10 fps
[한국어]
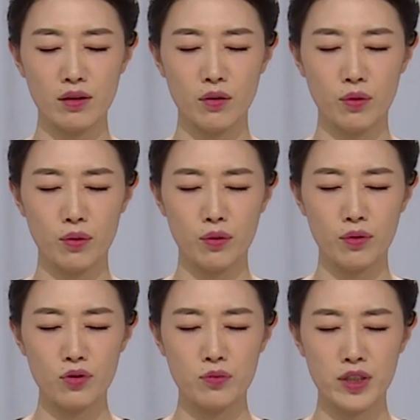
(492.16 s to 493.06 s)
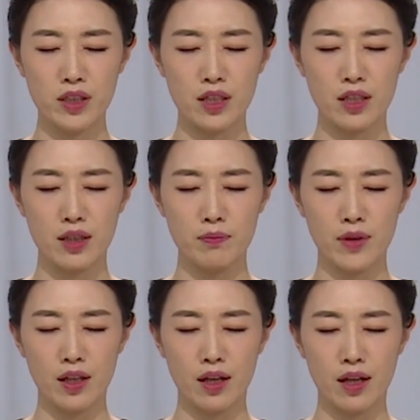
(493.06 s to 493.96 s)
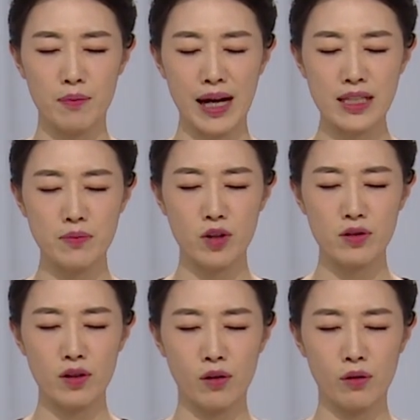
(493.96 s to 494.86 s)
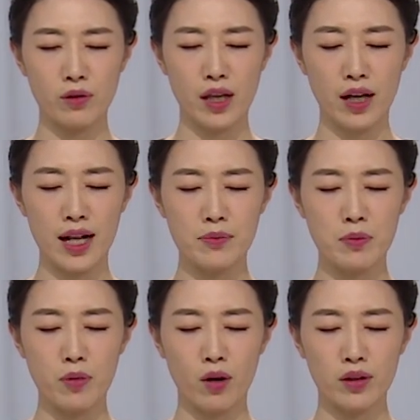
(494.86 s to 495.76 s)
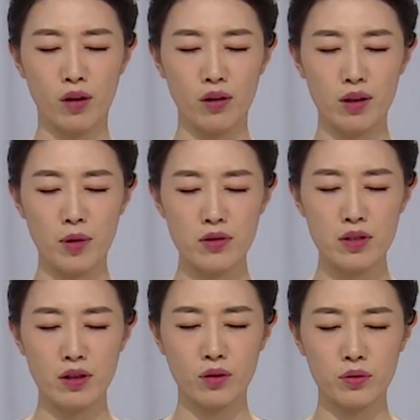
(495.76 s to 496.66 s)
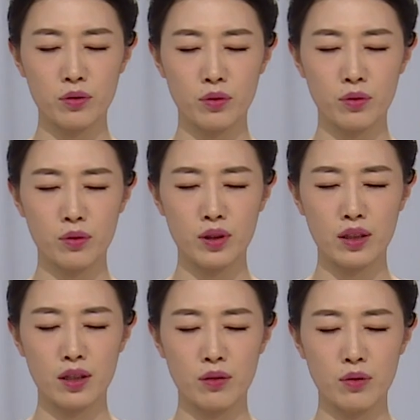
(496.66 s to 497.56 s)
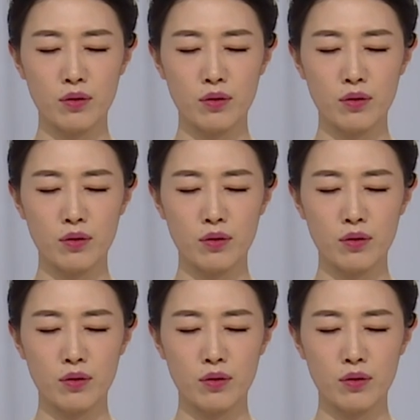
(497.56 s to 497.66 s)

코로 숨을 깊게 마시면서 내 갈비뼈가 넓어지는 것도 느끼고